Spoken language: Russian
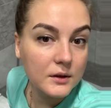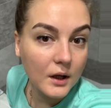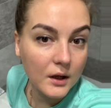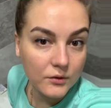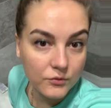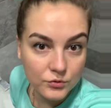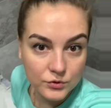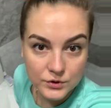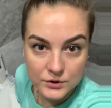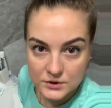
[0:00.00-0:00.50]

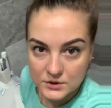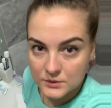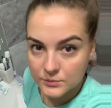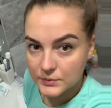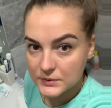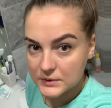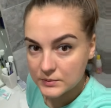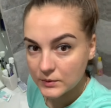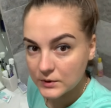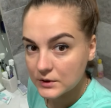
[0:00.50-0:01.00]
Так вот, если
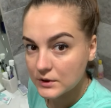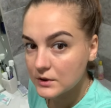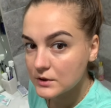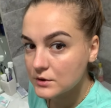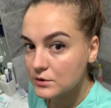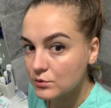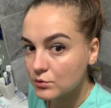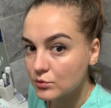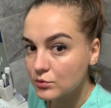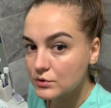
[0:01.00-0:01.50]
посмотреть
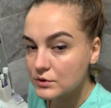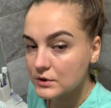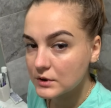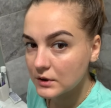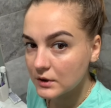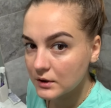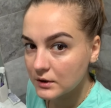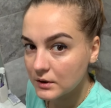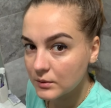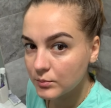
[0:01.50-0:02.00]
с другой
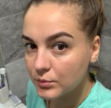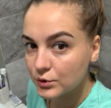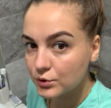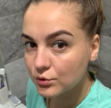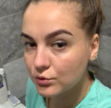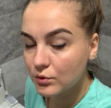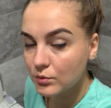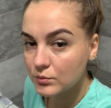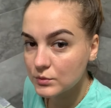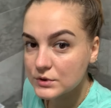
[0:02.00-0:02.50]
стороны,
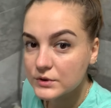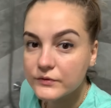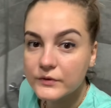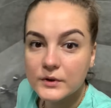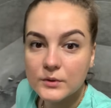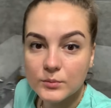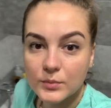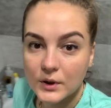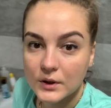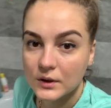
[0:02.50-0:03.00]
по-другому
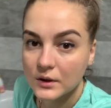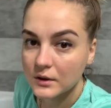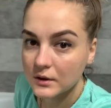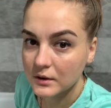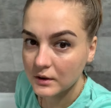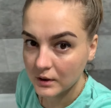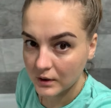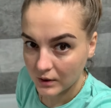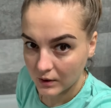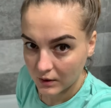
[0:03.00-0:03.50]
свет падает.
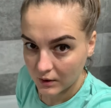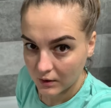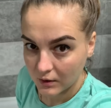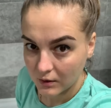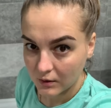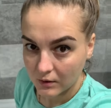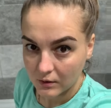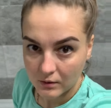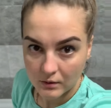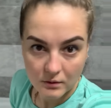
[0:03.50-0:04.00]

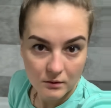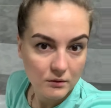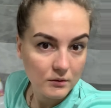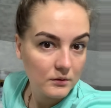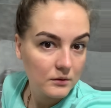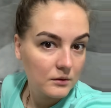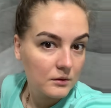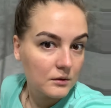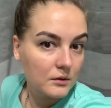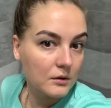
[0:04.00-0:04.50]

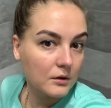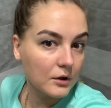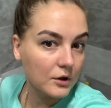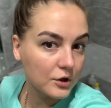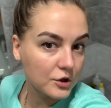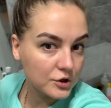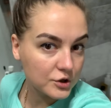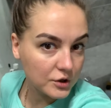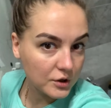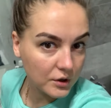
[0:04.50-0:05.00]

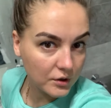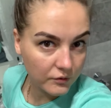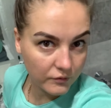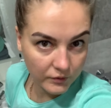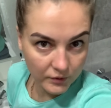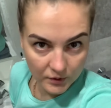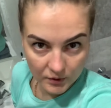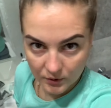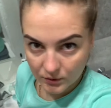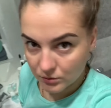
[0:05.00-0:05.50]
Конечно, их
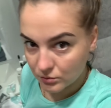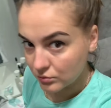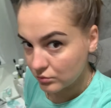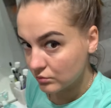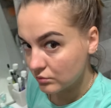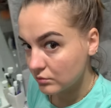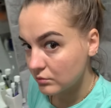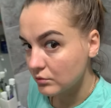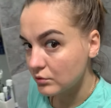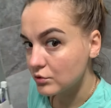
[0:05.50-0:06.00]
видно, но
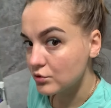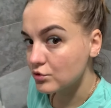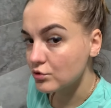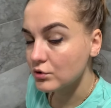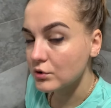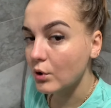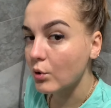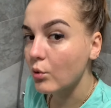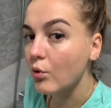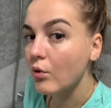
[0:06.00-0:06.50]
ничего
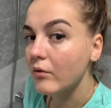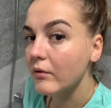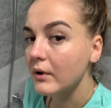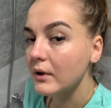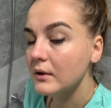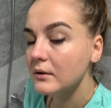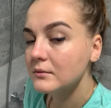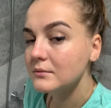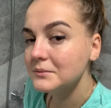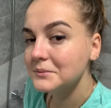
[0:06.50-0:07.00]
такого.
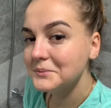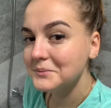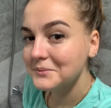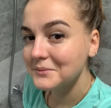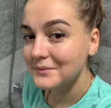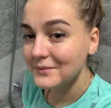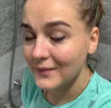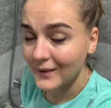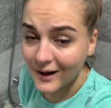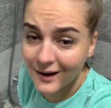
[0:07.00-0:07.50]

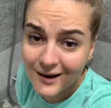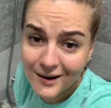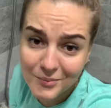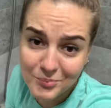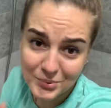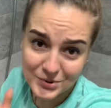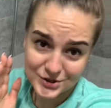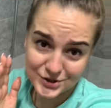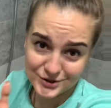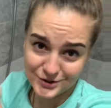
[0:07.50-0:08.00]
Как
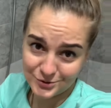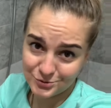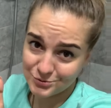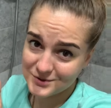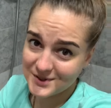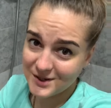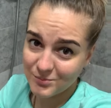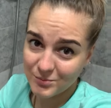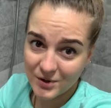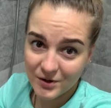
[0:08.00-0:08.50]
обычно,
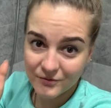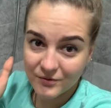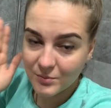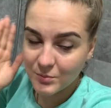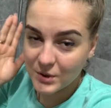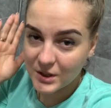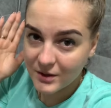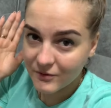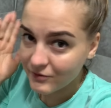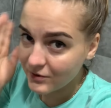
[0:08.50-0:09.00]
друзья мои, вы
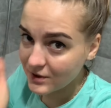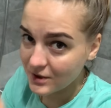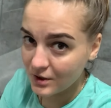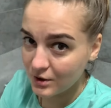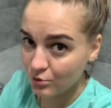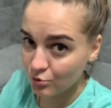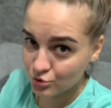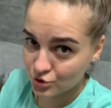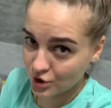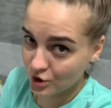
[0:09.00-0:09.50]
меня видели
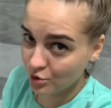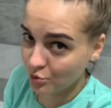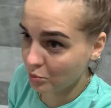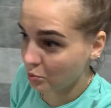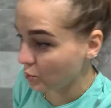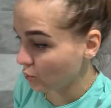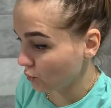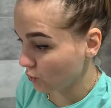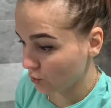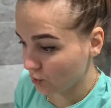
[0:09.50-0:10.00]
уже
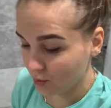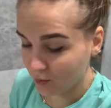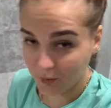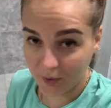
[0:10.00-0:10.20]
любую.